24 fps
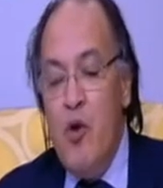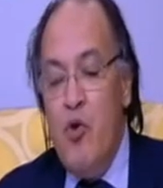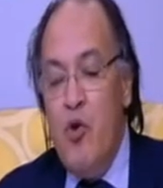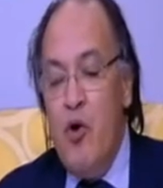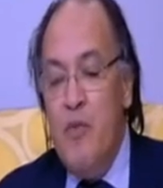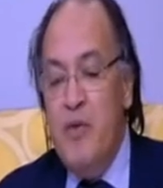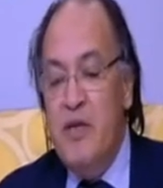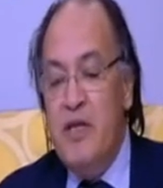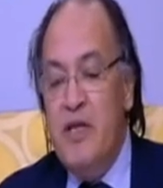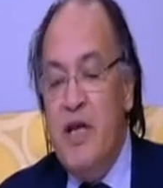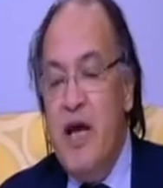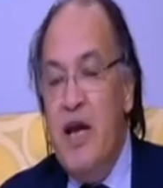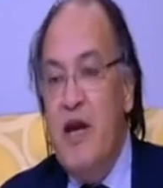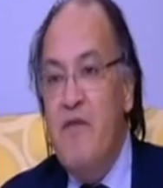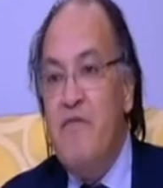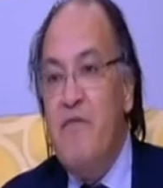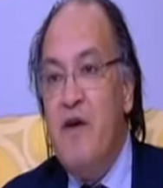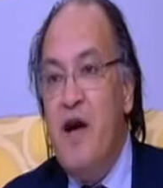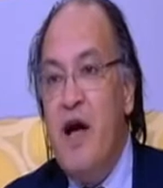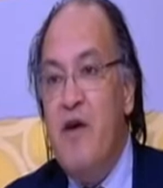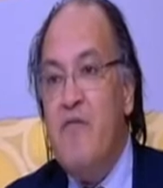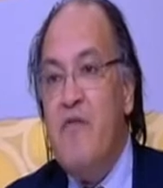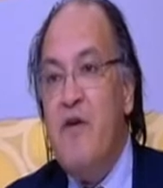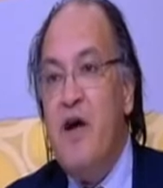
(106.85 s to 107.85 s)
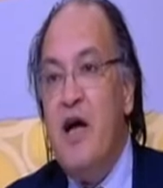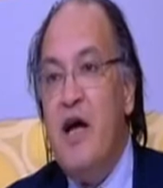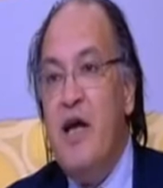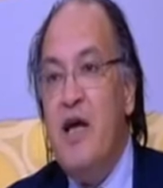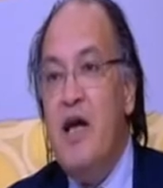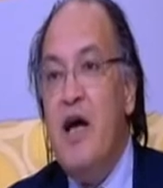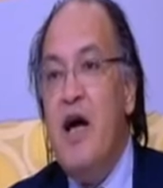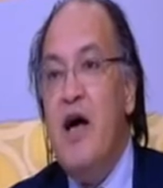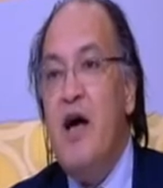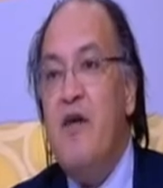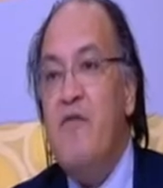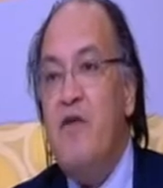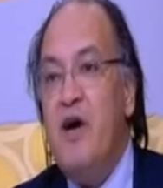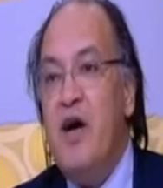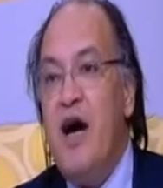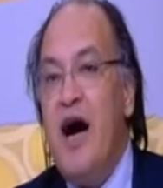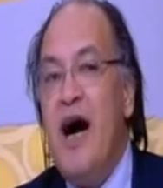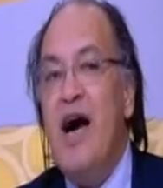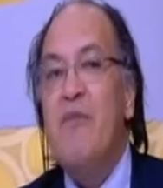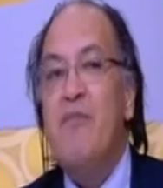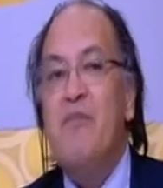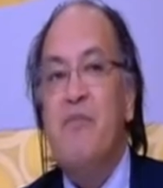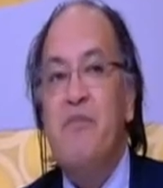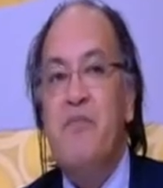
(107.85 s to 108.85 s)
وبالتالي فهي
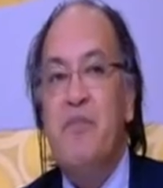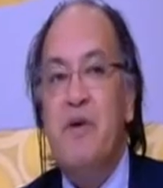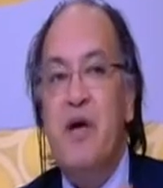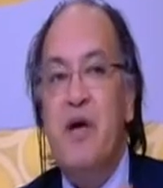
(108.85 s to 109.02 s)
حرب